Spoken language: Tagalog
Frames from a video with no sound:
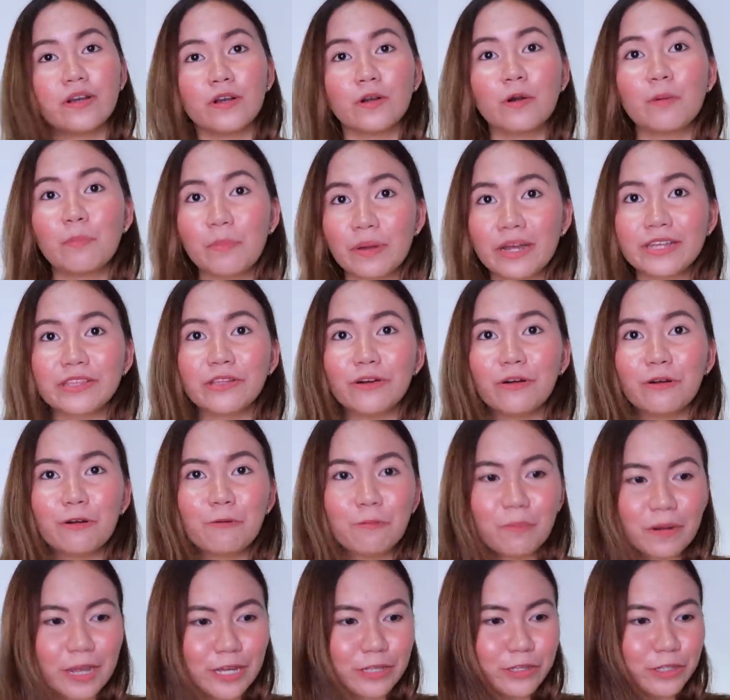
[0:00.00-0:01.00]

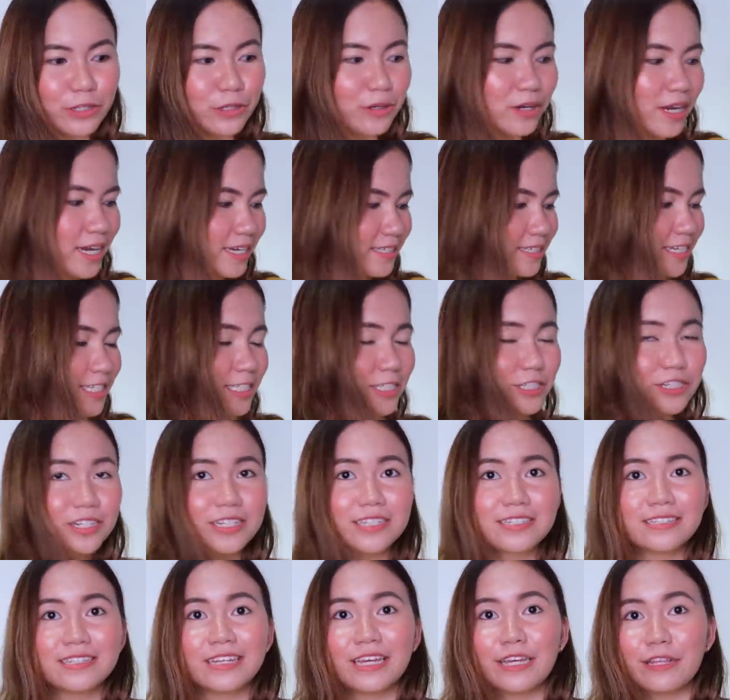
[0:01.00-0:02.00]
Kompletong-kompleto yung
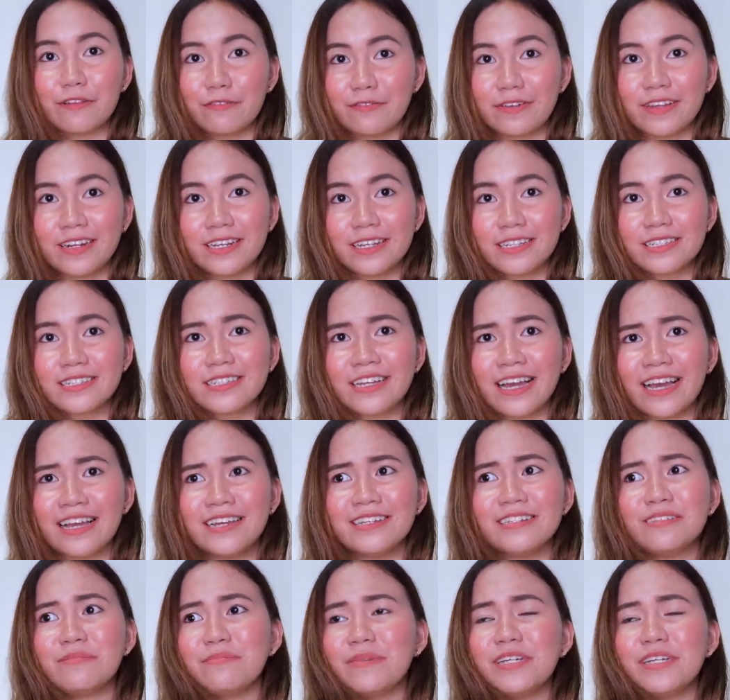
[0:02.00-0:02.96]
accessories ni Infinix, guys.